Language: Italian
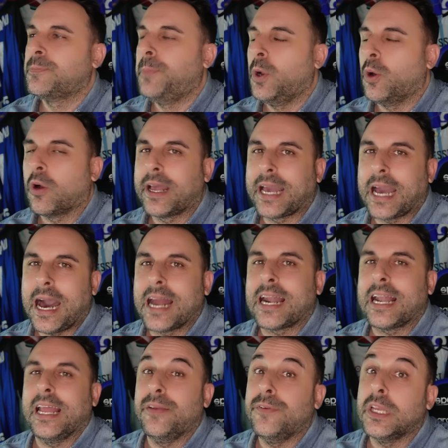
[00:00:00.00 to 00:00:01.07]

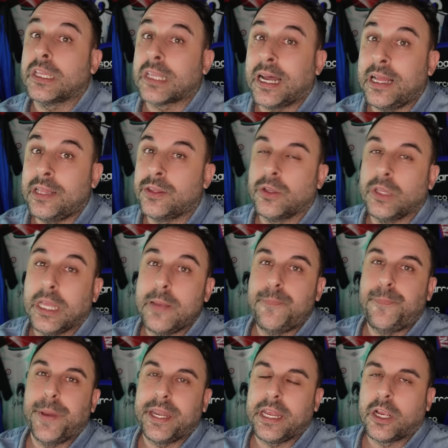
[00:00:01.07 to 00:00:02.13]
sbloccarla evitando dei
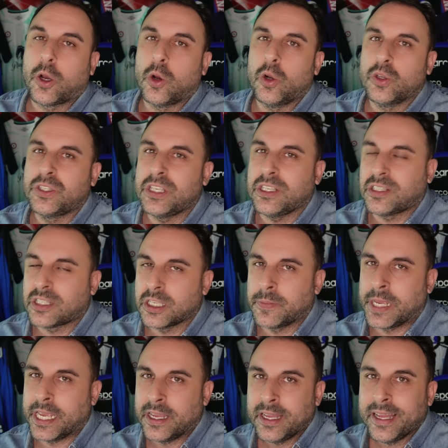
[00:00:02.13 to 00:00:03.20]

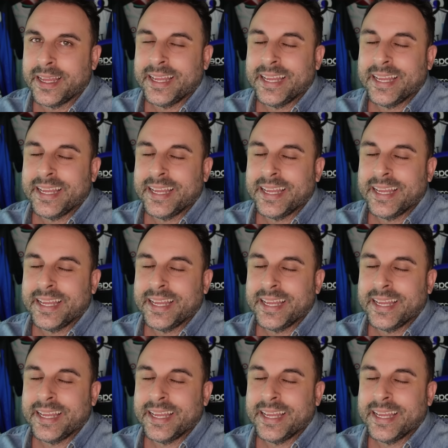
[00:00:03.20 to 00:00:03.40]
pericolosissimi